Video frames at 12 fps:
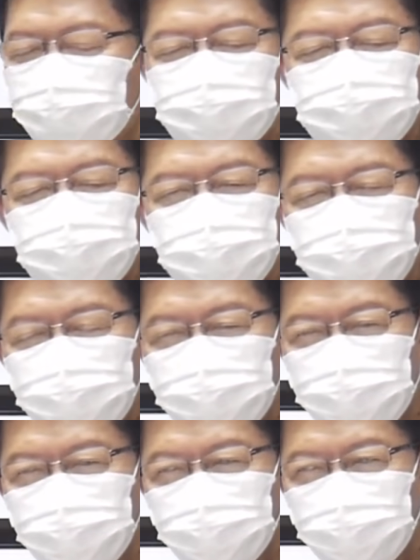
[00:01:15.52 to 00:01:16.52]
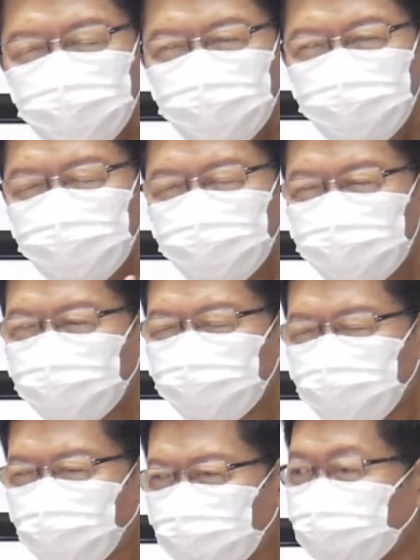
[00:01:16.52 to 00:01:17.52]
นเคยเคย
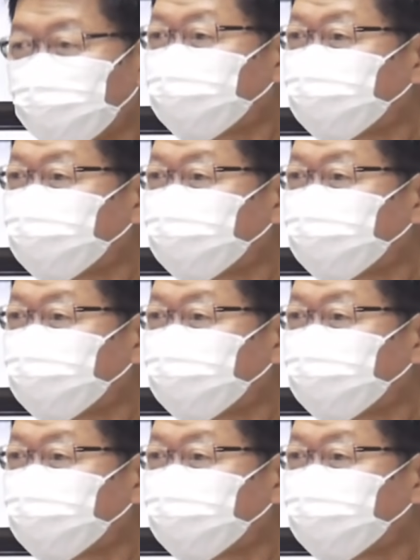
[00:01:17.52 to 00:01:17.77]
ทำธุรกิจ